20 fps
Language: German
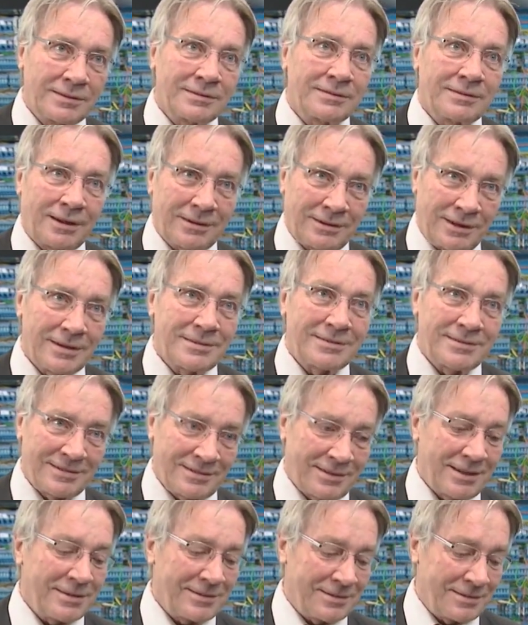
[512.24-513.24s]
klicken, dann
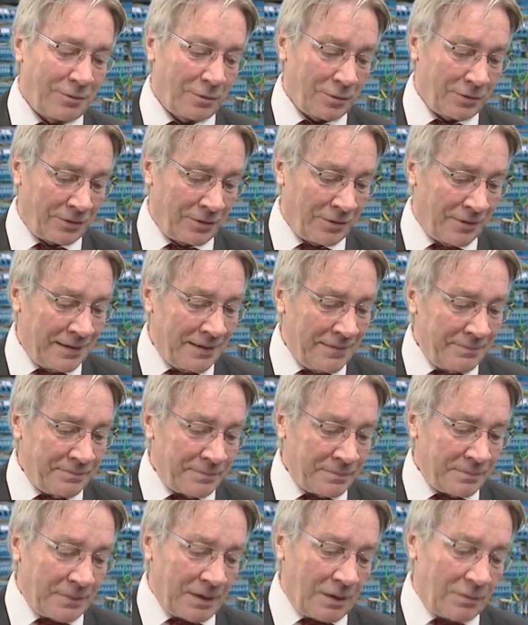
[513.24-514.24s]
geht's, geht's los.
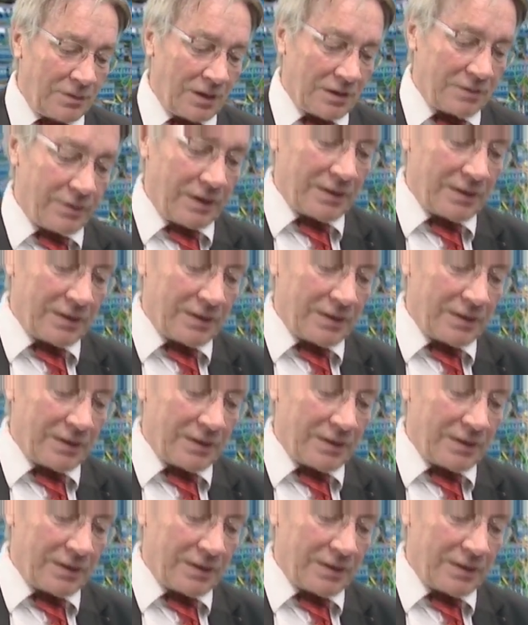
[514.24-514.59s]
Und